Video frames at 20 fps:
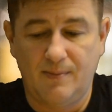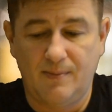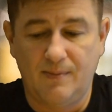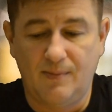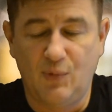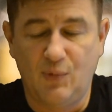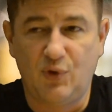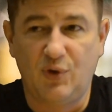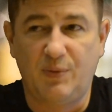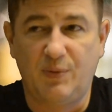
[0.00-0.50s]

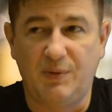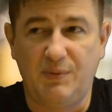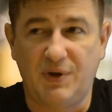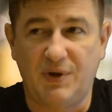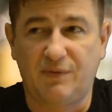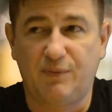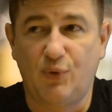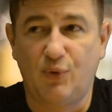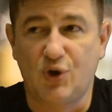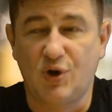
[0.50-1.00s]
Ну, вот,
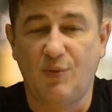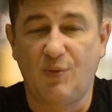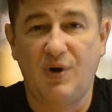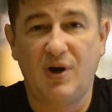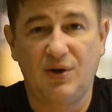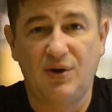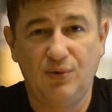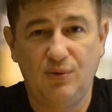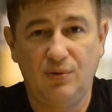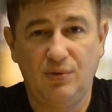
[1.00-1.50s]
например, в прошлом
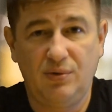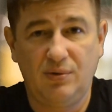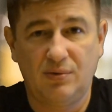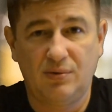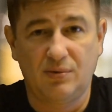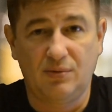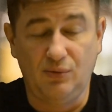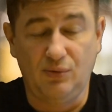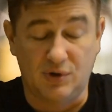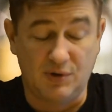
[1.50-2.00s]
году,
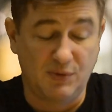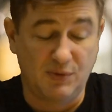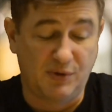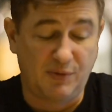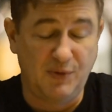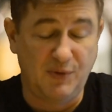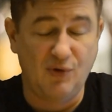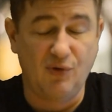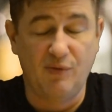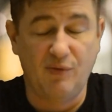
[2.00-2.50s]
ну, если мы
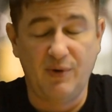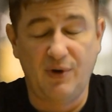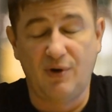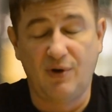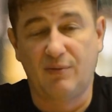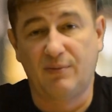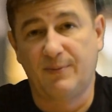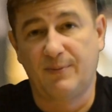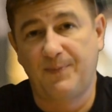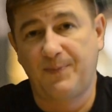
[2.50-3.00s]
к пиву
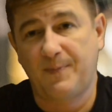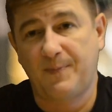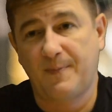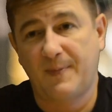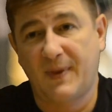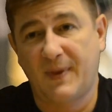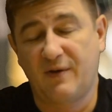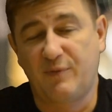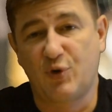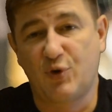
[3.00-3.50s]
берем,
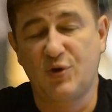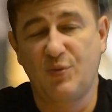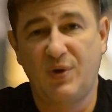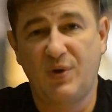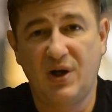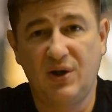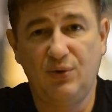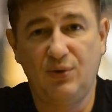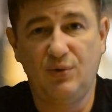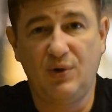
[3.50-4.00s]
в прошлом
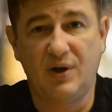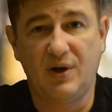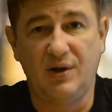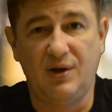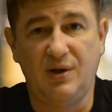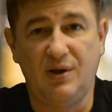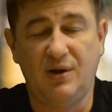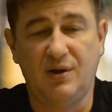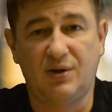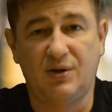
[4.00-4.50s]
году
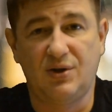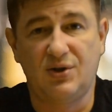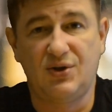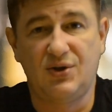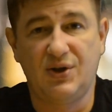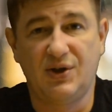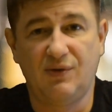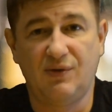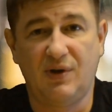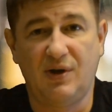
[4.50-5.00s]
они
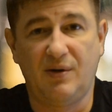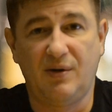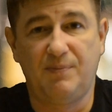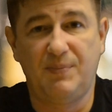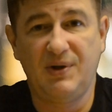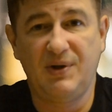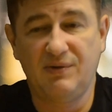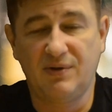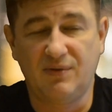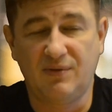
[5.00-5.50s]
тестировали
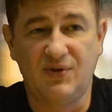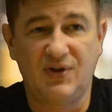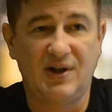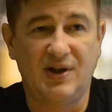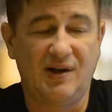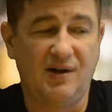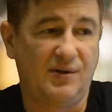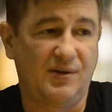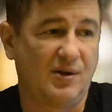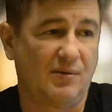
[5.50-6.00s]
пиво,
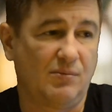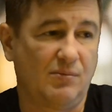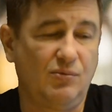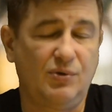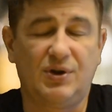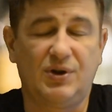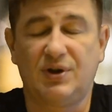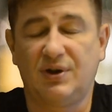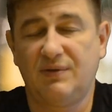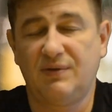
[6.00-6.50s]
взяли там ну,
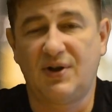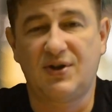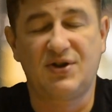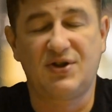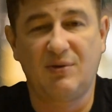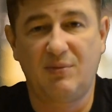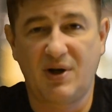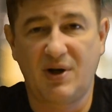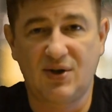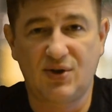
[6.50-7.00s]
где-то
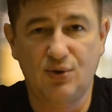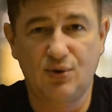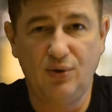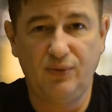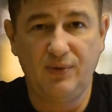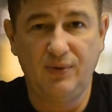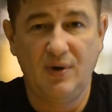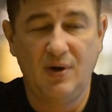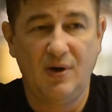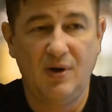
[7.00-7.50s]
20
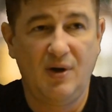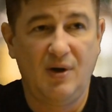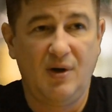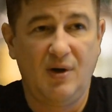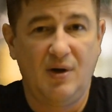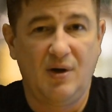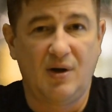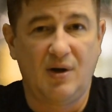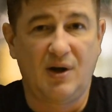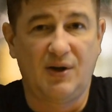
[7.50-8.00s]
образцов,
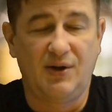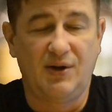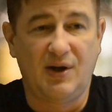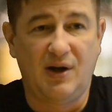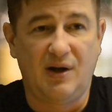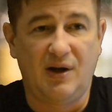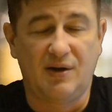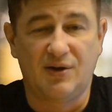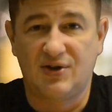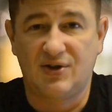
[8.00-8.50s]

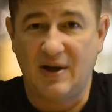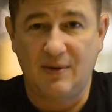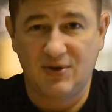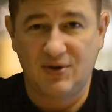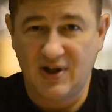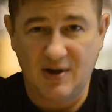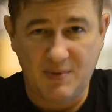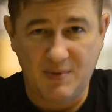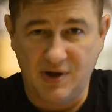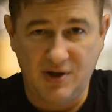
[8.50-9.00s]
отдали.
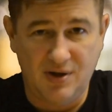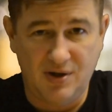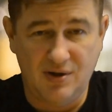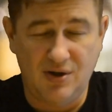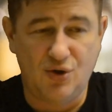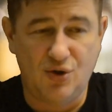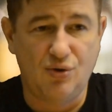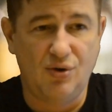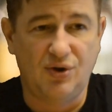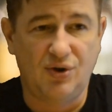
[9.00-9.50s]
Сами они
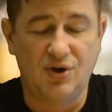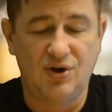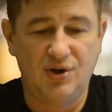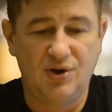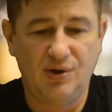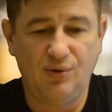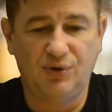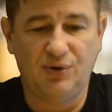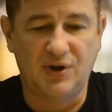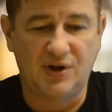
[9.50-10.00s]
ничего не
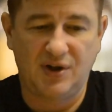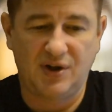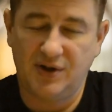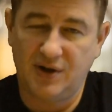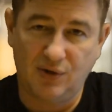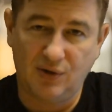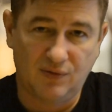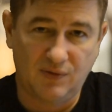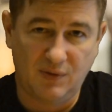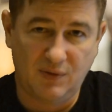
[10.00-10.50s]
тестируют, они
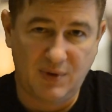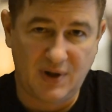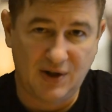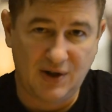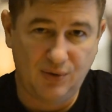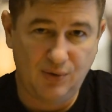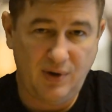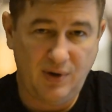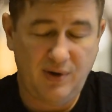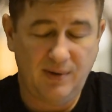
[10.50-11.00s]
отдают в
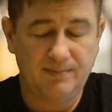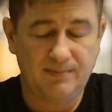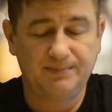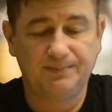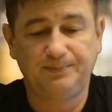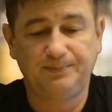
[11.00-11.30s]
лаборатории,